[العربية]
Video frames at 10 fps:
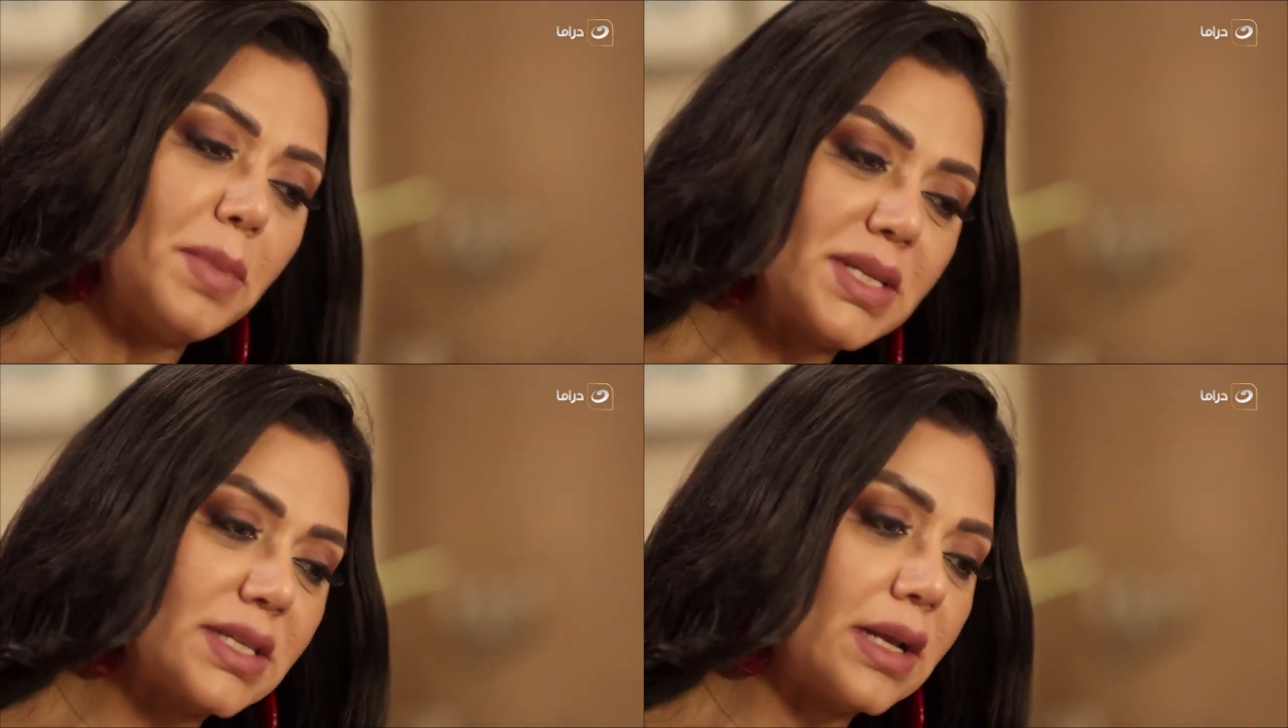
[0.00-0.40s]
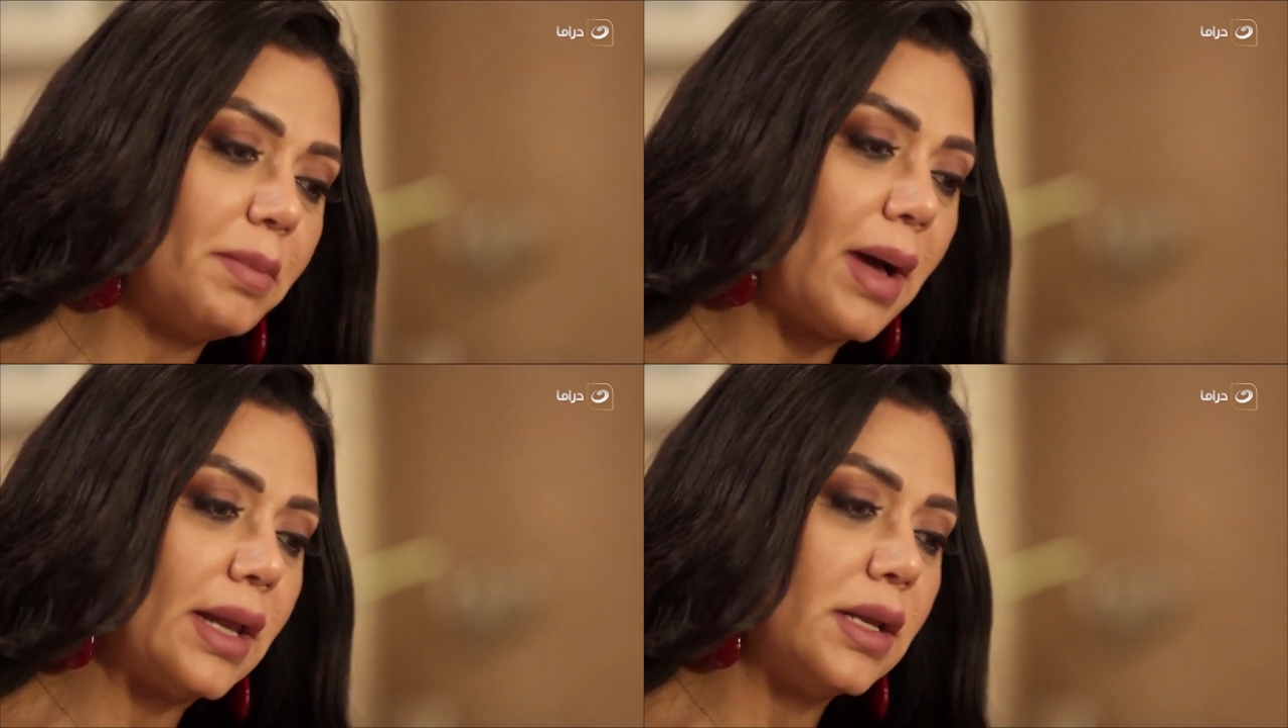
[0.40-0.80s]
بس
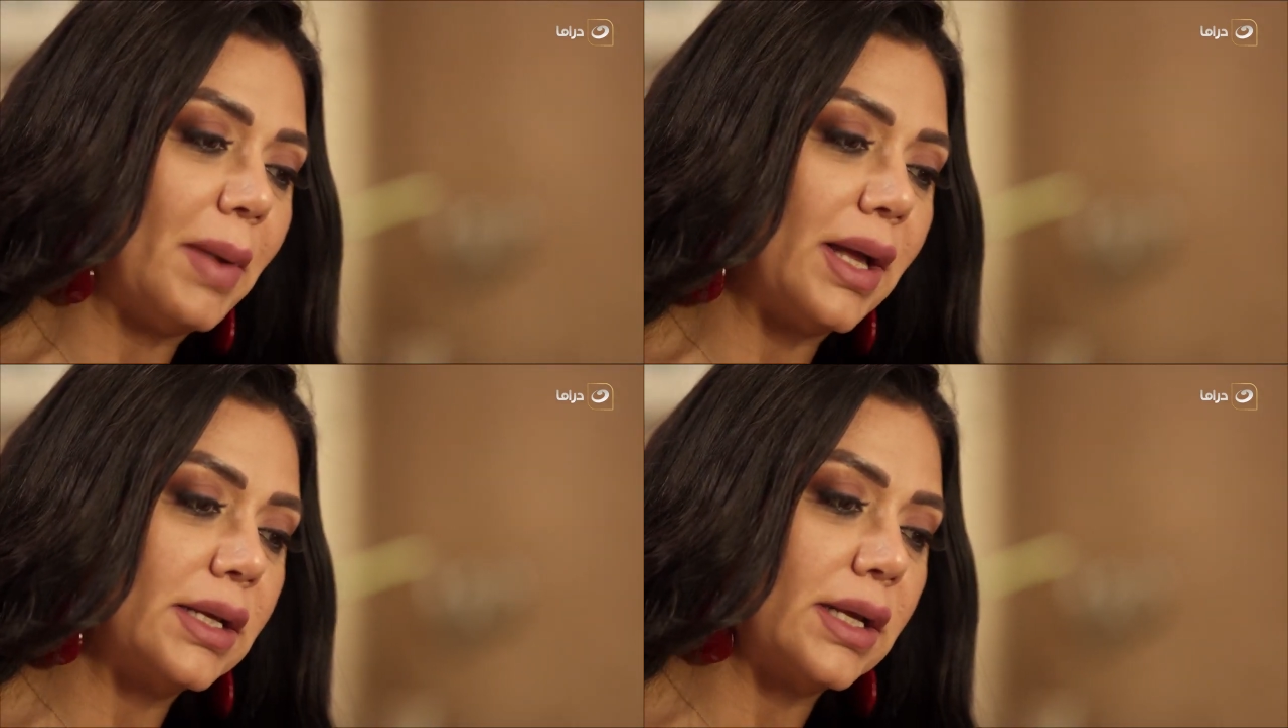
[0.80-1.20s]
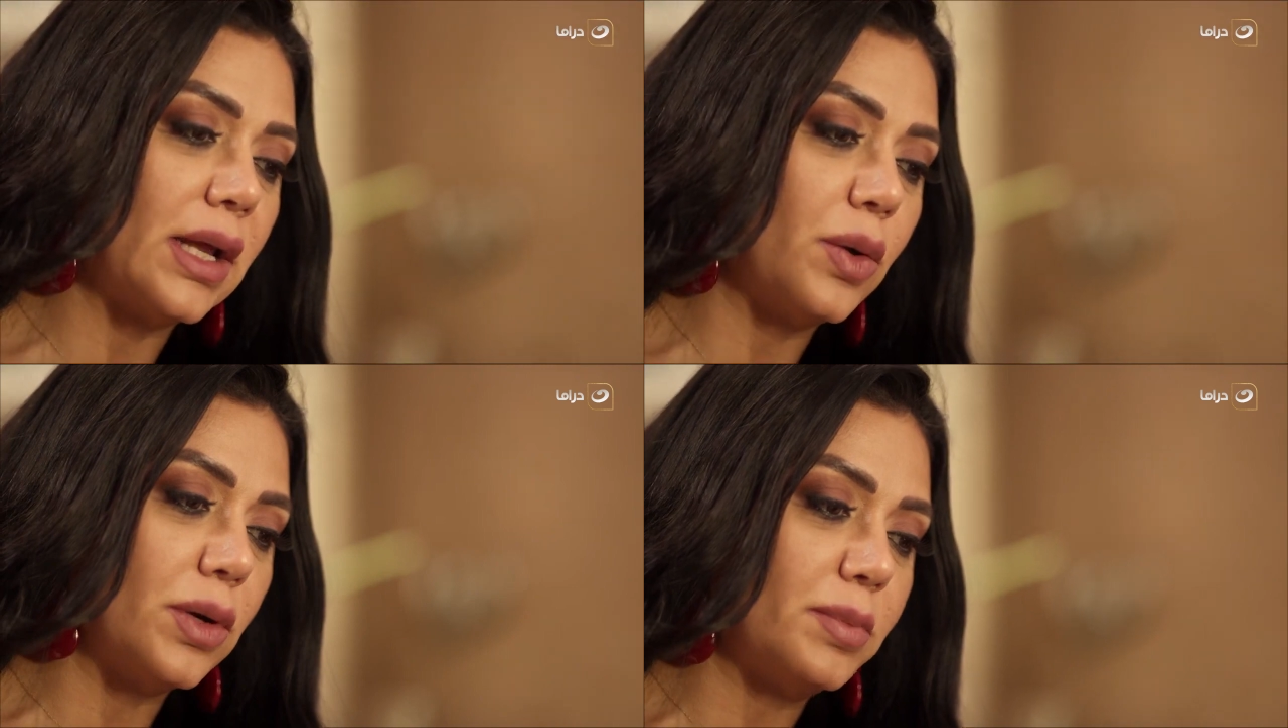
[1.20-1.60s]
لما اعلم عليك
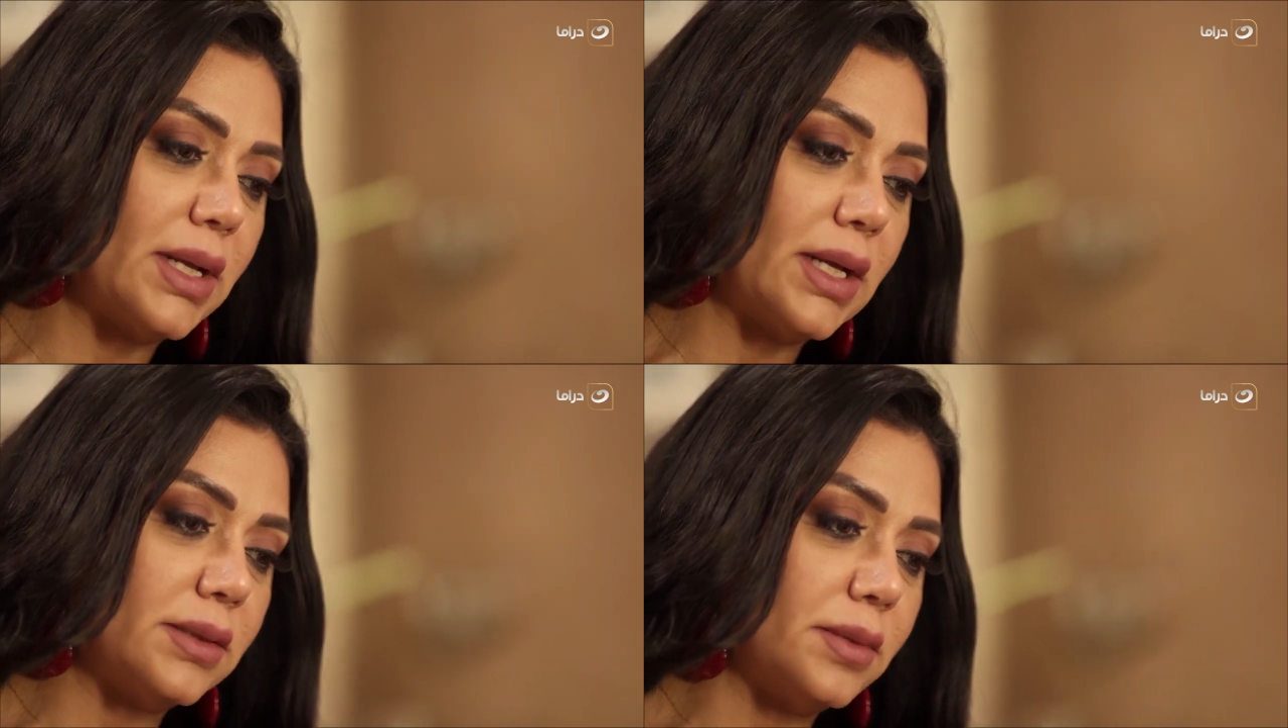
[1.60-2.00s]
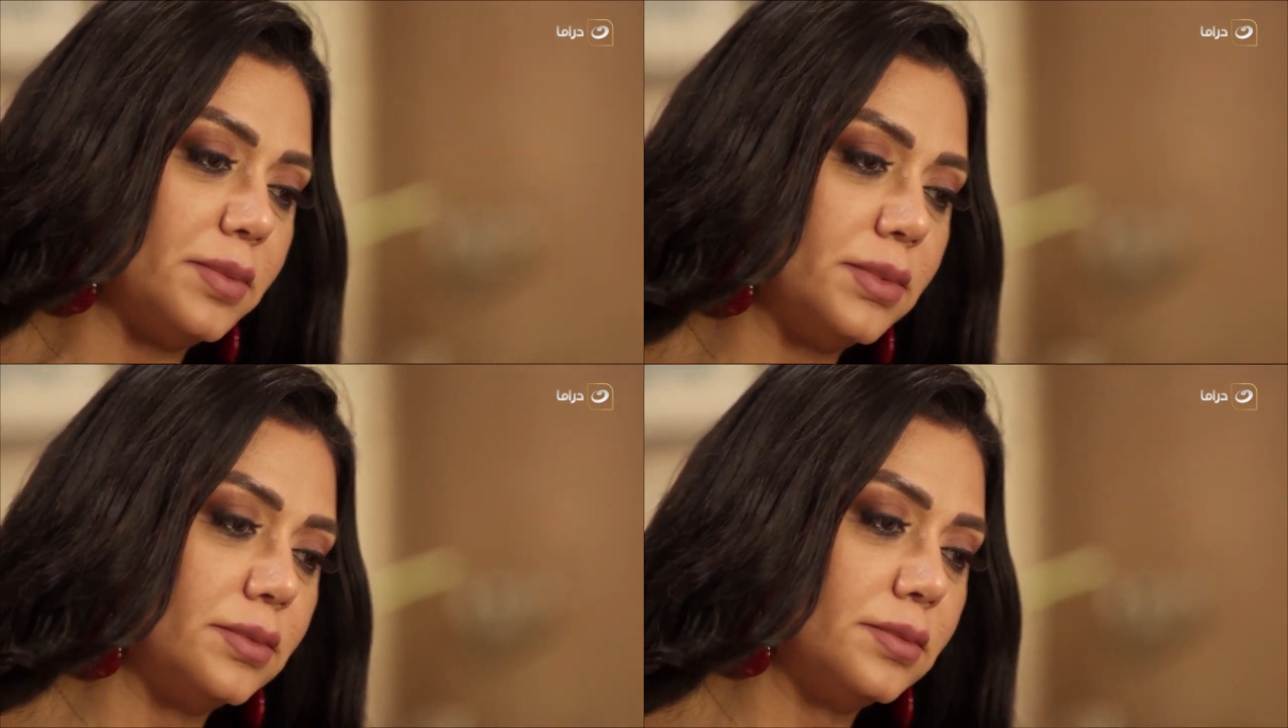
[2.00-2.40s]
الاول بالادب